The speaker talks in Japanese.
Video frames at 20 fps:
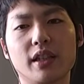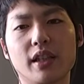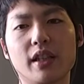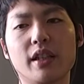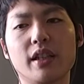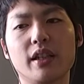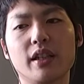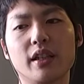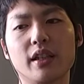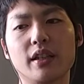ね、
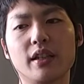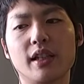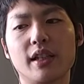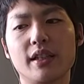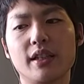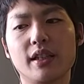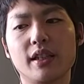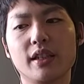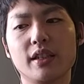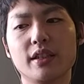えー、
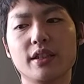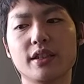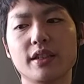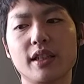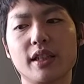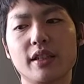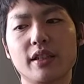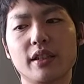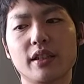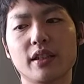来年いち
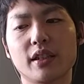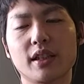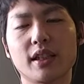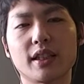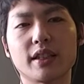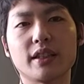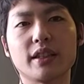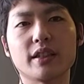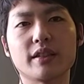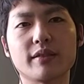ねんか
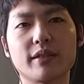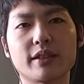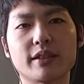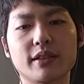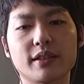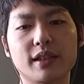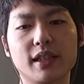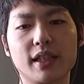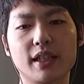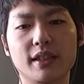けてじわじ
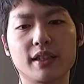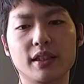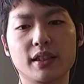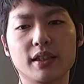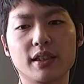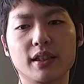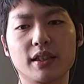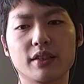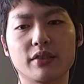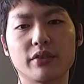わ下げていっ
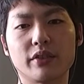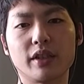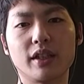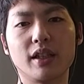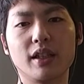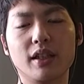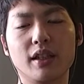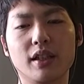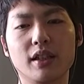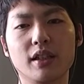たりと
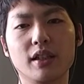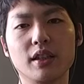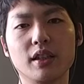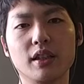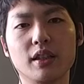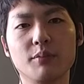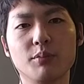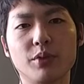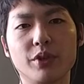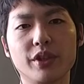か、
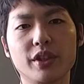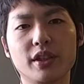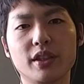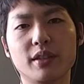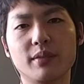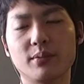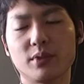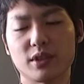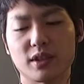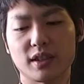もう一気
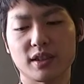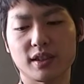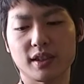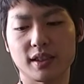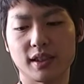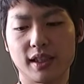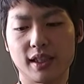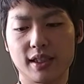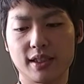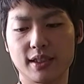にもしかしたら
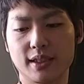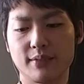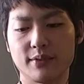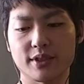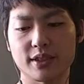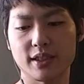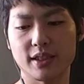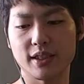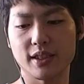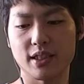下がるかも
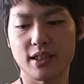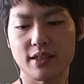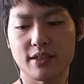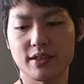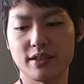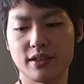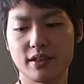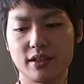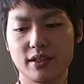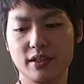しれないで
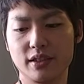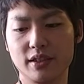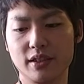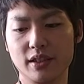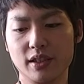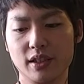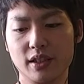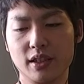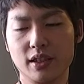すし、